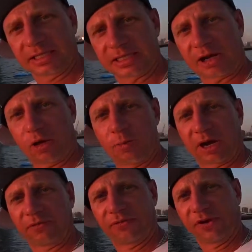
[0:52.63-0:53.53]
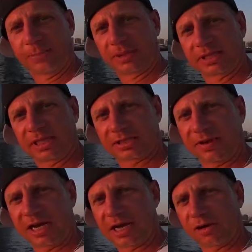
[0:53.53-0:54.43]
из коробок выполз из
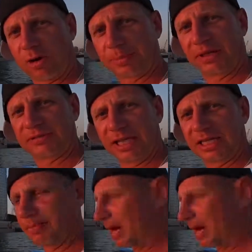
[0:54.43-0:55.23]
своей коробки. В данный